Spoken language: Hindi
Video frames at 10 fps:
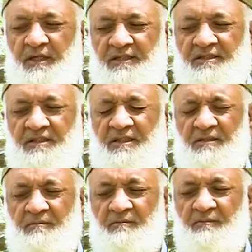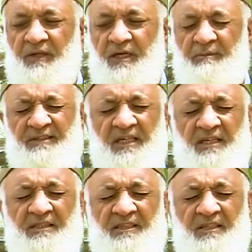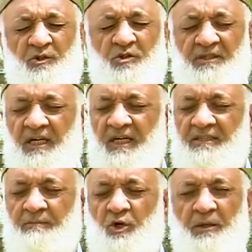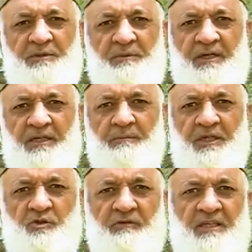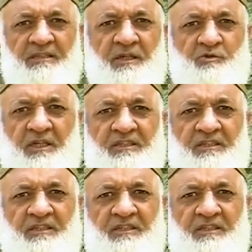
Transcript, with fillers: इस मिर्ज़ा गादियानी जो था ये मोहम्मदी बेगम का जो वालद था उसका